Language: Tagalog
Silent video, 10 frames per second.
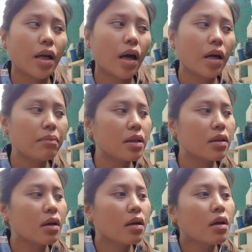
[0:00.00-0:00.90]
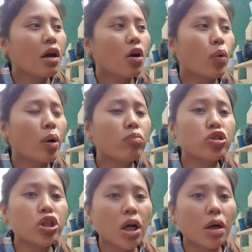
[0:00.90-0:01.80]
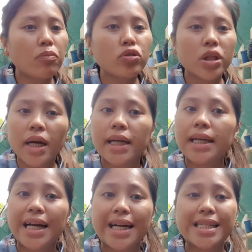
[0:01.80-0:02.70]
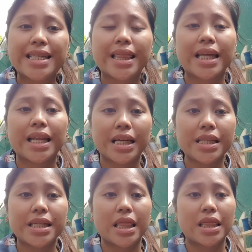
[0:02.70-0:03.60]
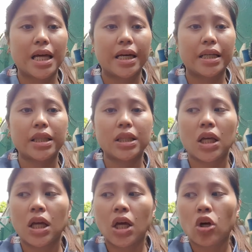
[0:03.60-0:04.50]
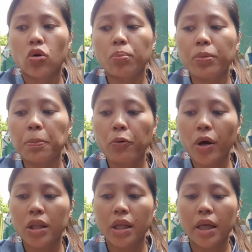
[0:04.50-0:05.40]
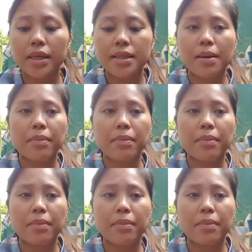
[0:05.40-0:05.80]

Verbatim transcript: I mean, wag mo siya munang ilagay sa direct sunlight. Kung pwede sa